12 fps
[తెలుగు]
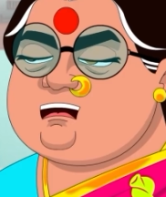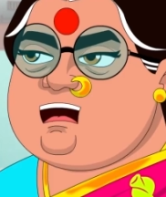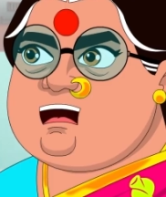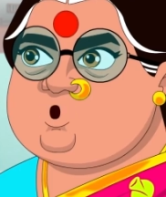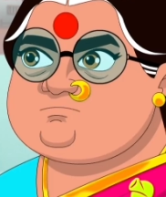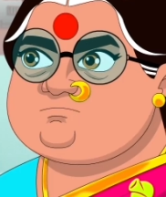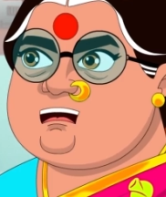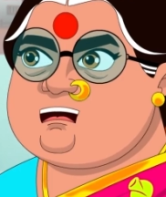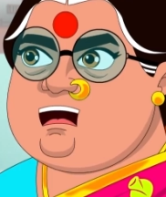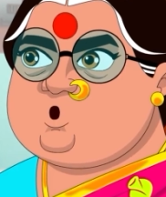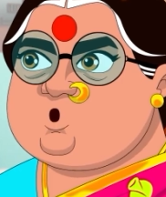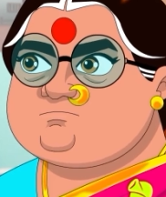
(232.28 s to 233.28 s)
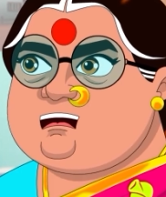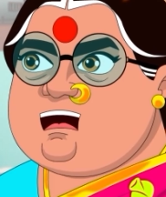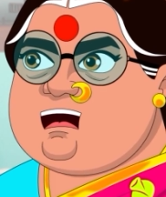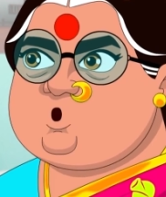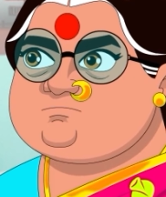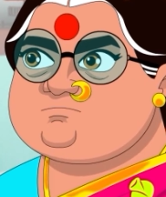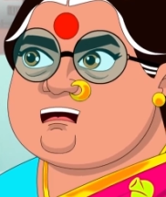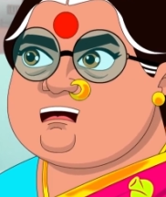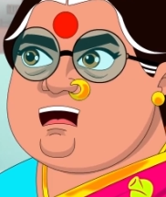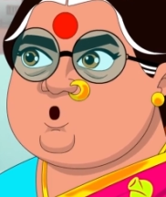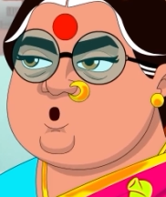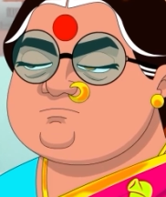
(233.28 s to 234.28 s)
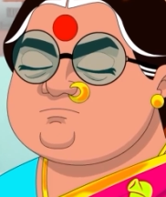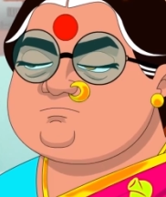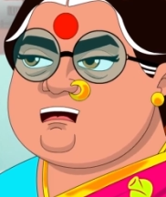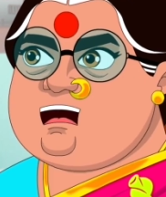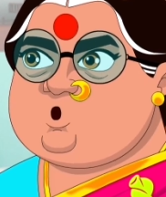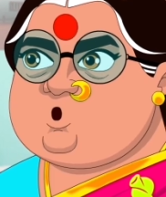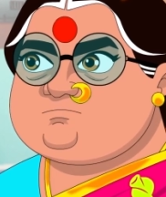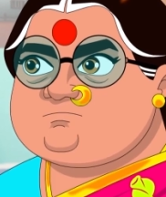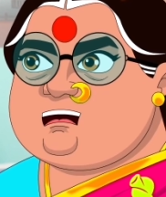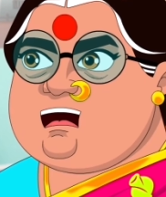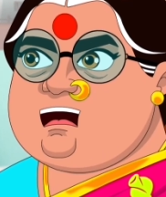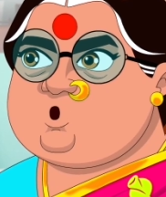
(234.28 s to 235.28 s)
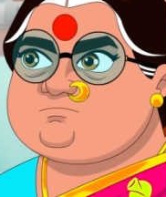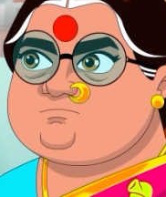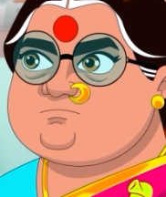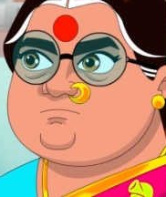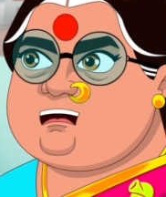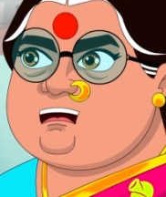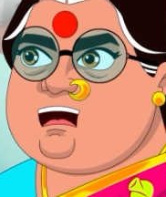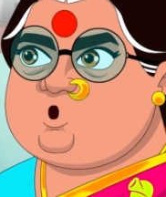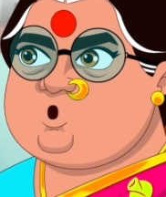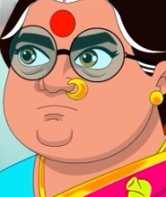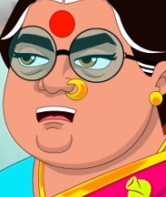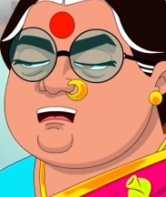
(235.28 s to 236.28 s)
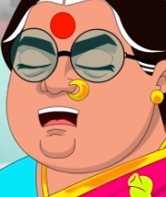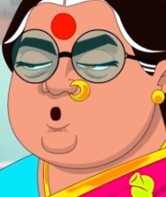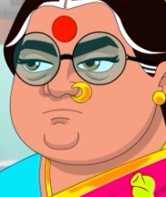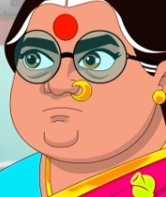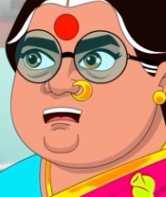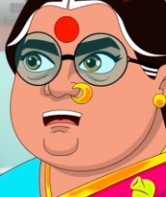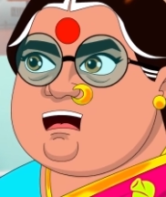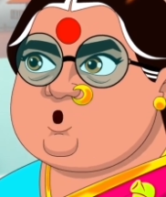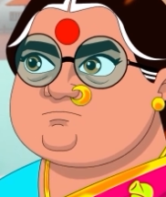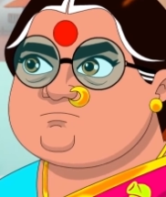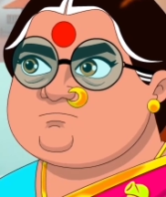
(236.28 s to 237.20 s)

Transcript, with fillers: అయ్యో అయ్యో ఏంటమ్మాయి నీకు ఇదే రాగో ఈ మేకప్ ఇచ్చేటి నీకు